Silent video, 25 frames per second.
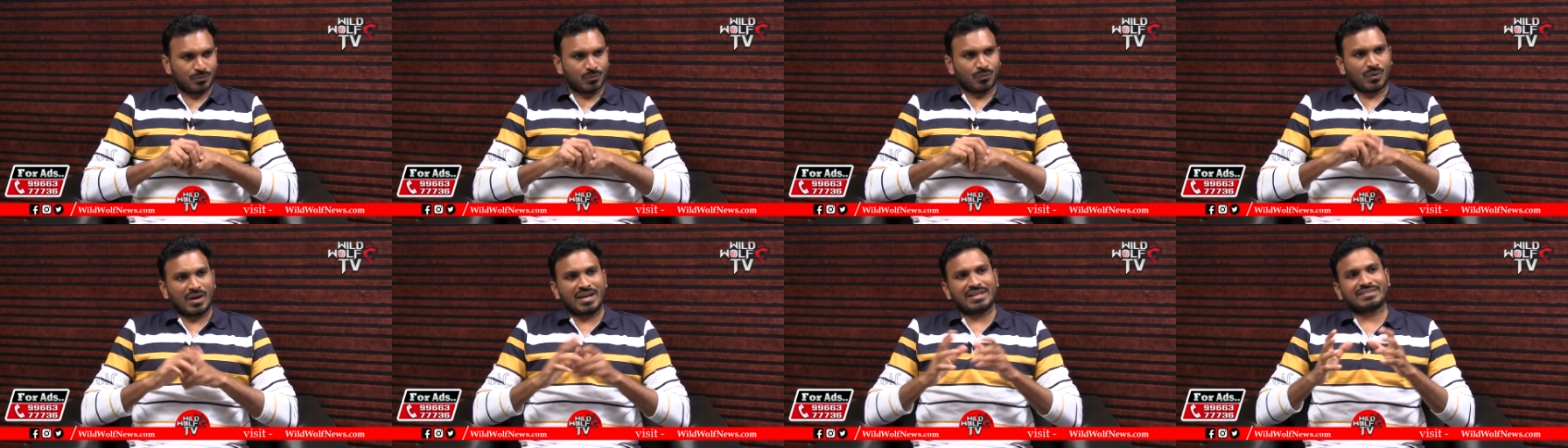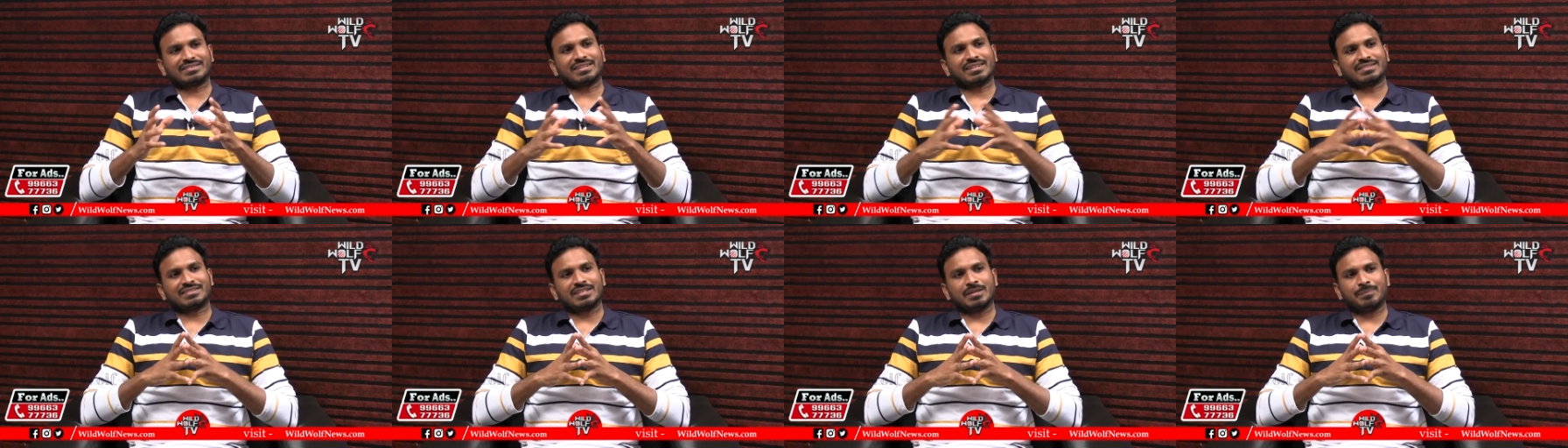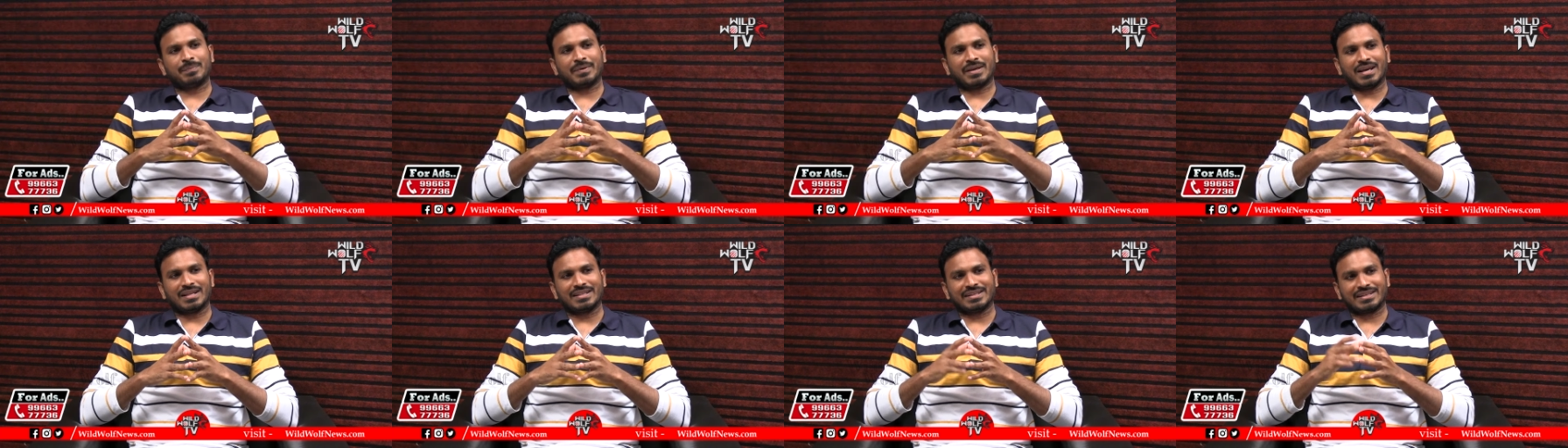
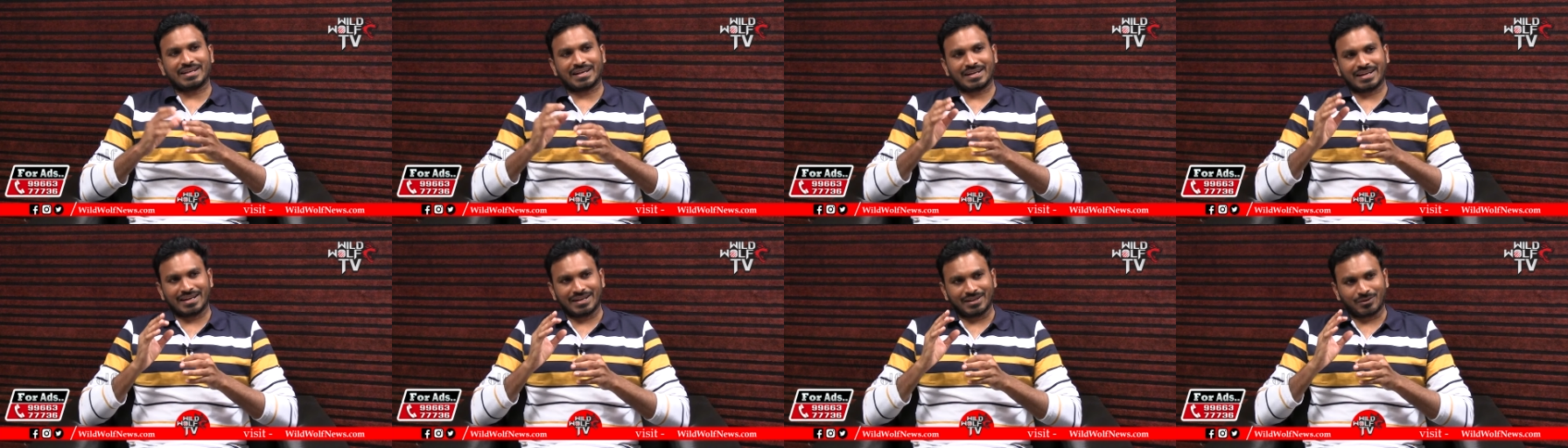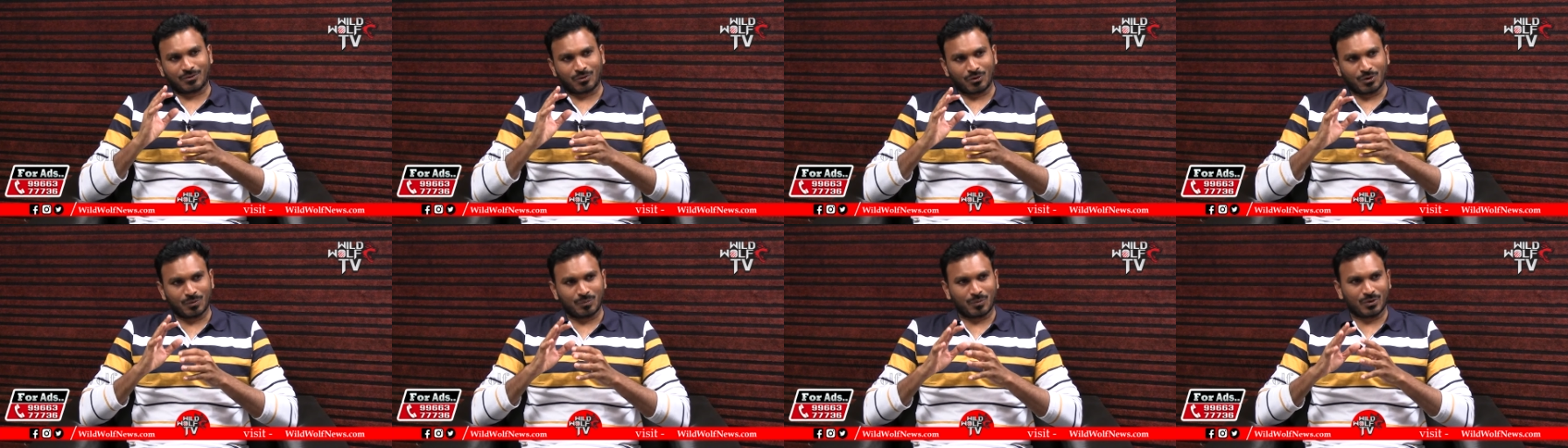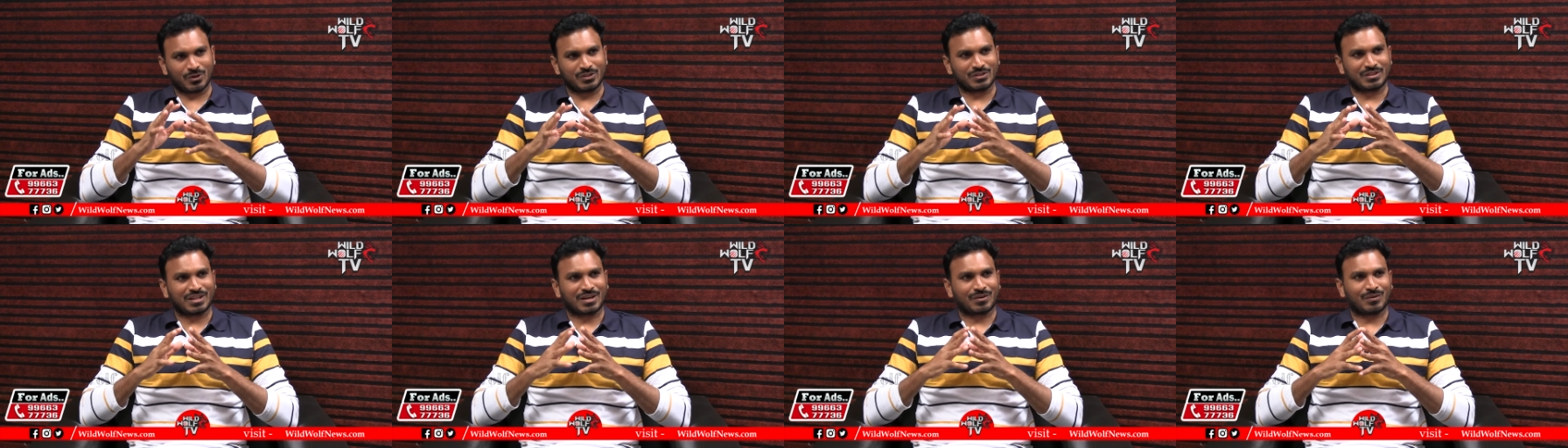వైఎస్ఆర్సీపీ అధికారాన్ని
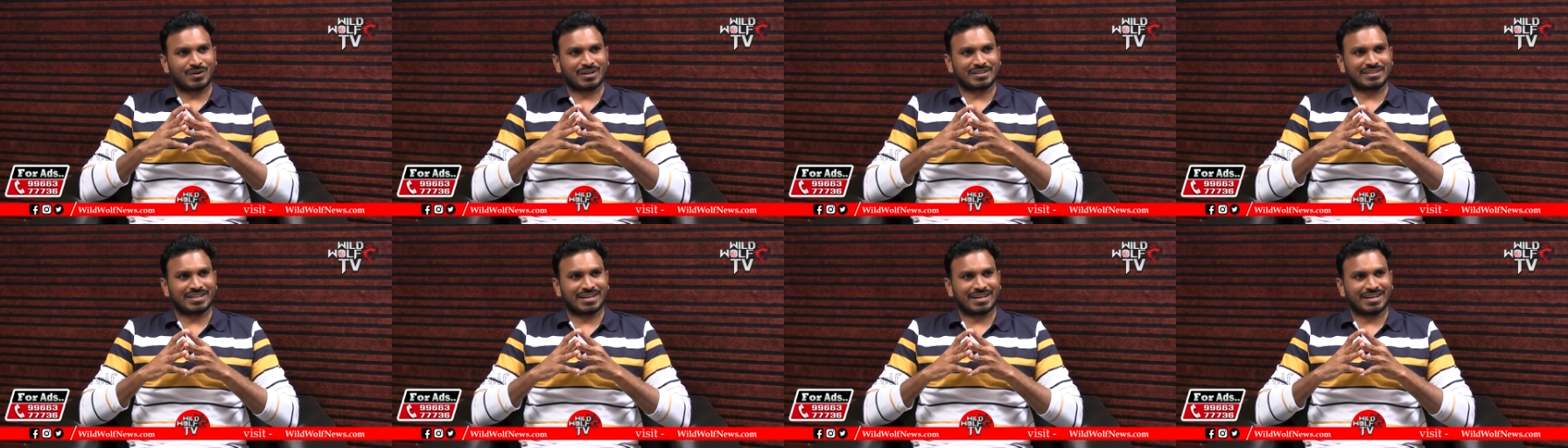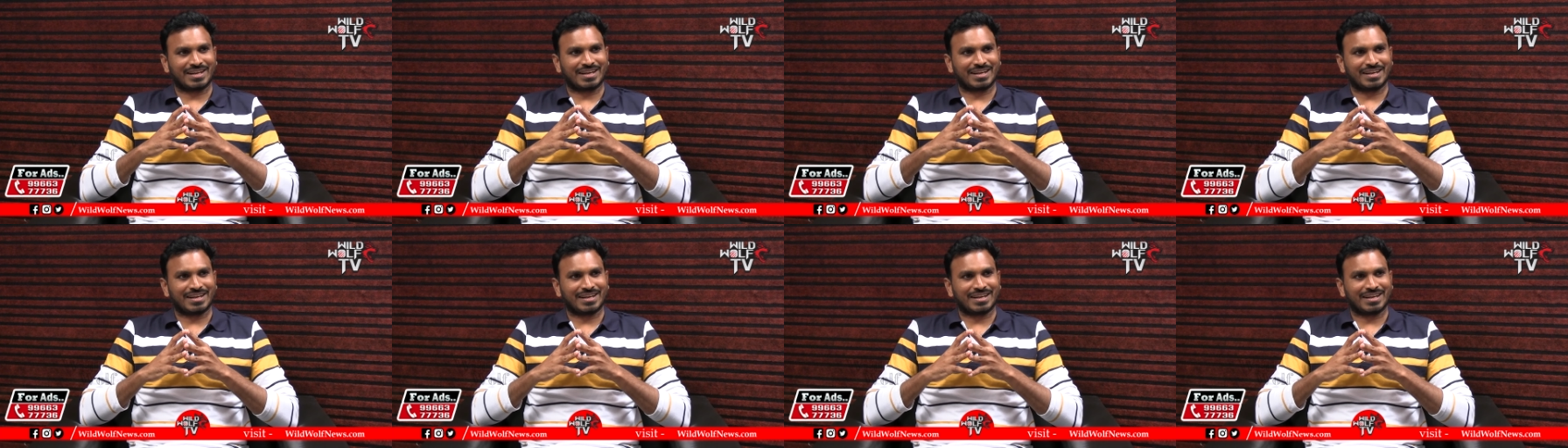కోల్పోయిన తర్వాత